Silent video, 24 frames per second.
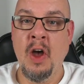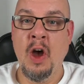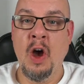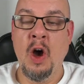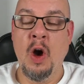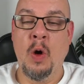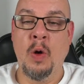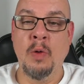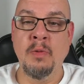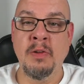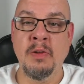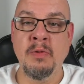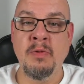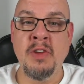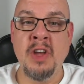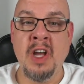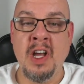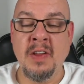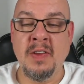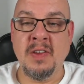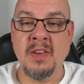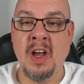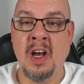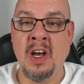Und wenn wir
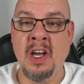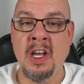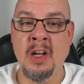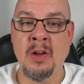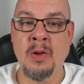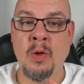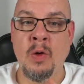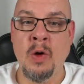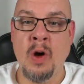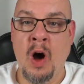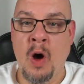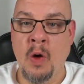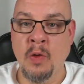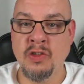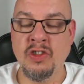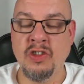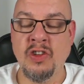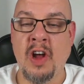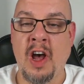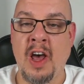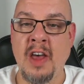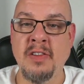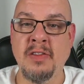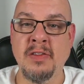jetzt da Regelungen
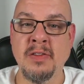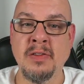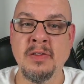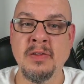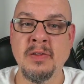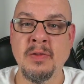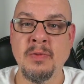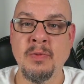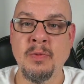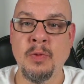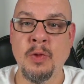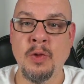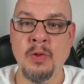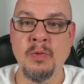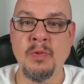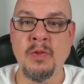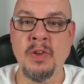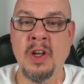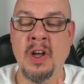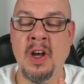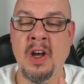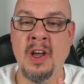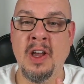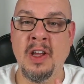rausstreichen, würden
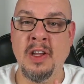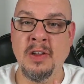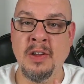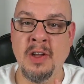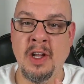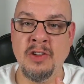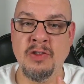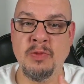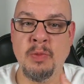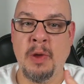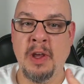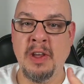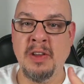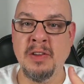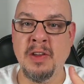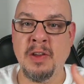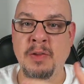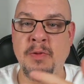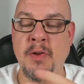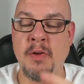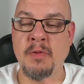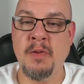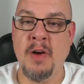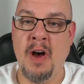wir ein entsprechendes
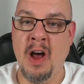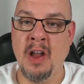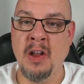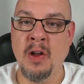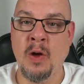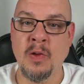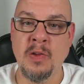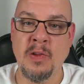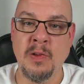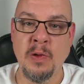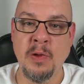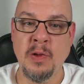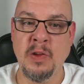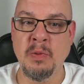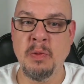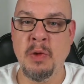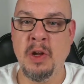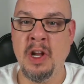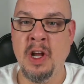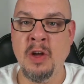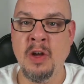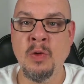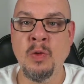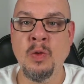Verfahren auslösen bei
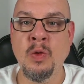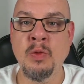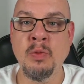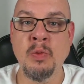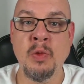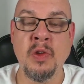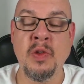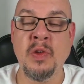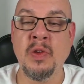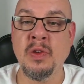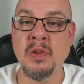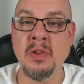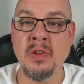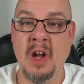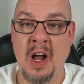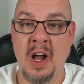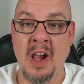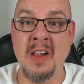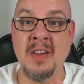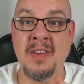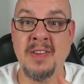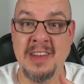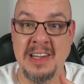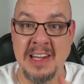der EU und müssten
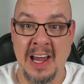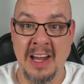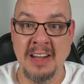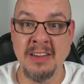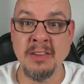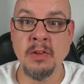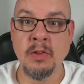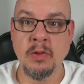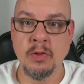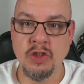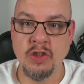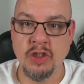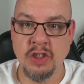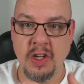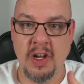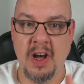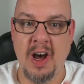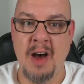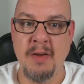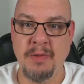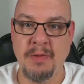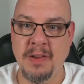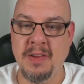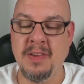als Land
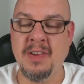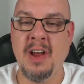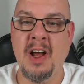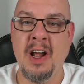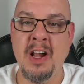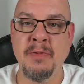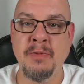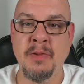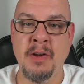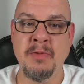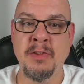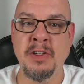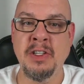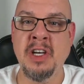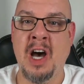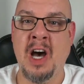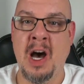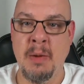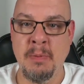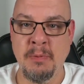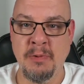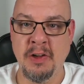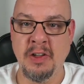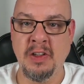Strafe zahlen, weil wir die
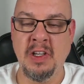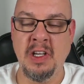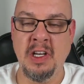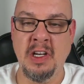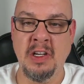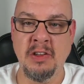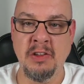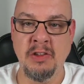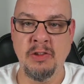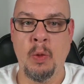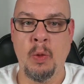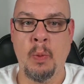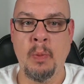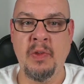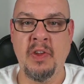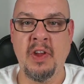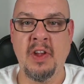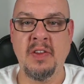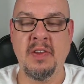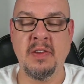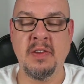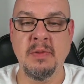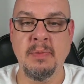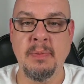Rahmenverträge nicht
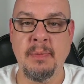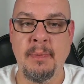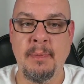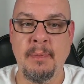umsetzen.